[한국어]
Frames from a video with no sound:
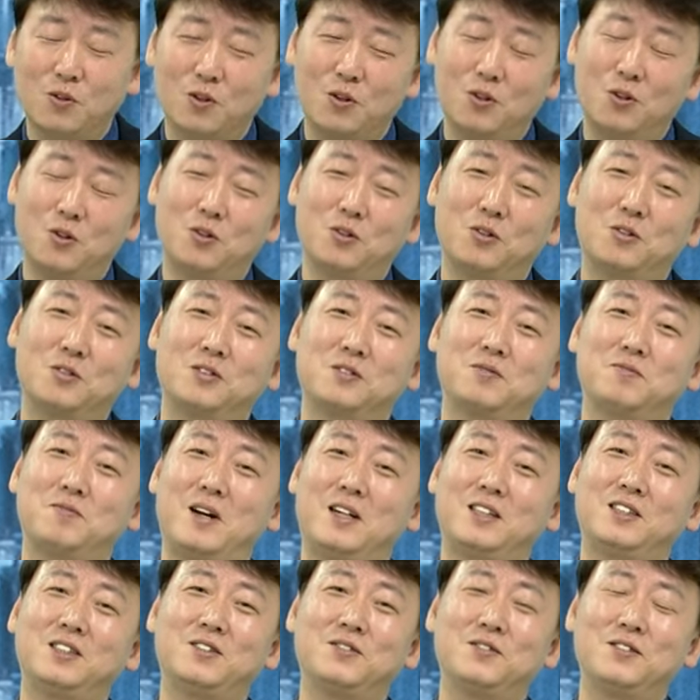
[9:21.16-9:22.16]
어,
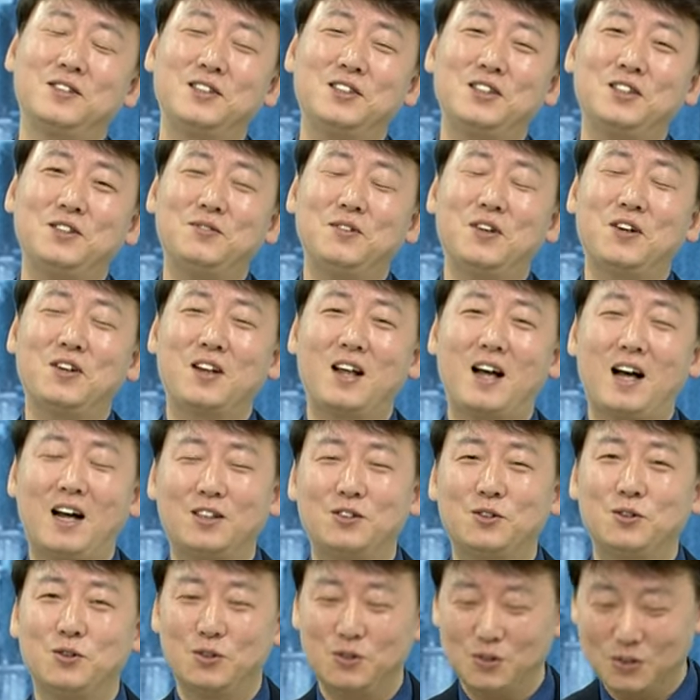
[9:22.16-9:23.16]
말씀을 드리면
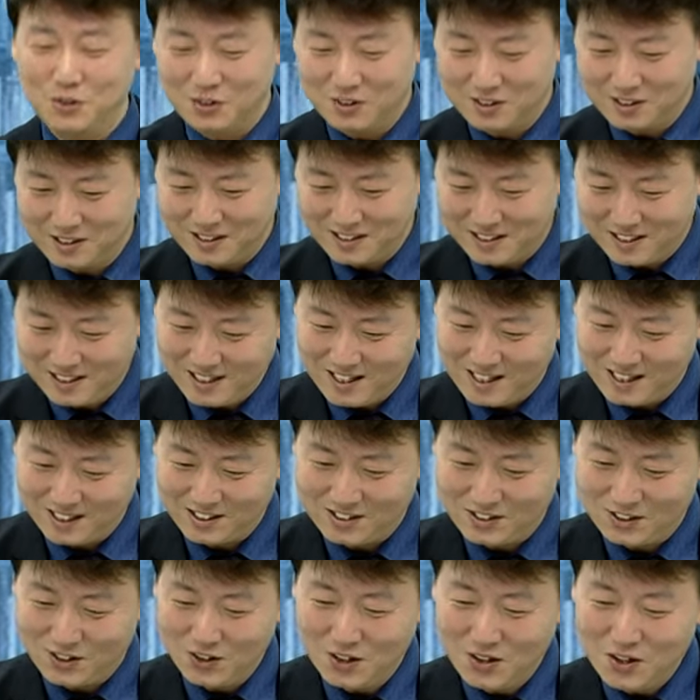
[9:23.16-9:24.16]
아주 큰일
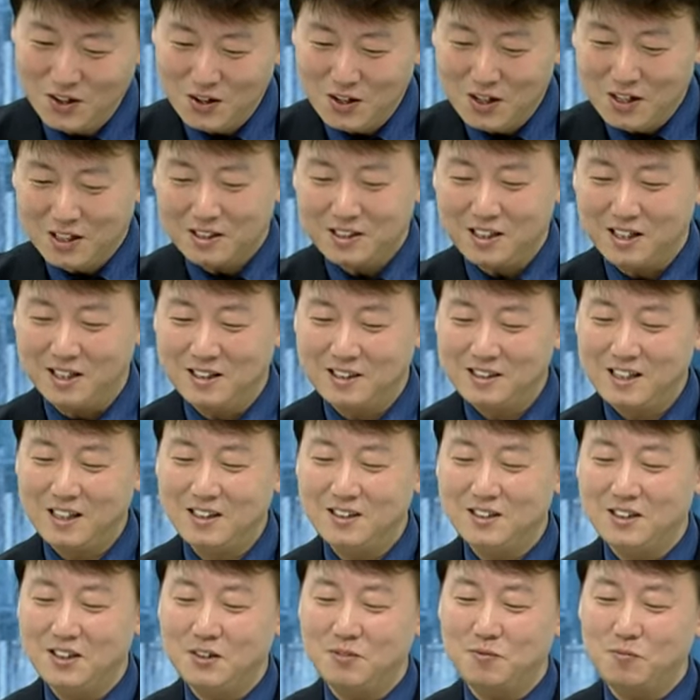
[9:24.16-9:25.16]
나겠죠. 네. 자
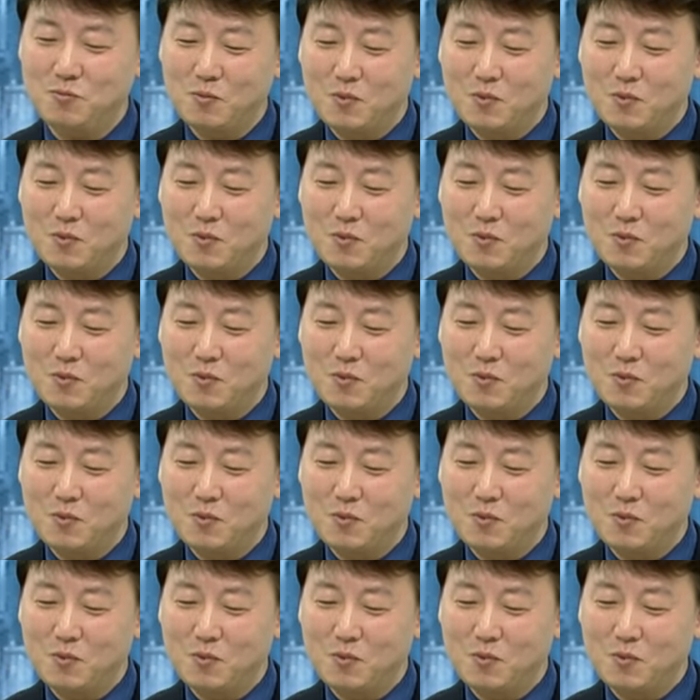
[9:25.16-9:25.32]
일단은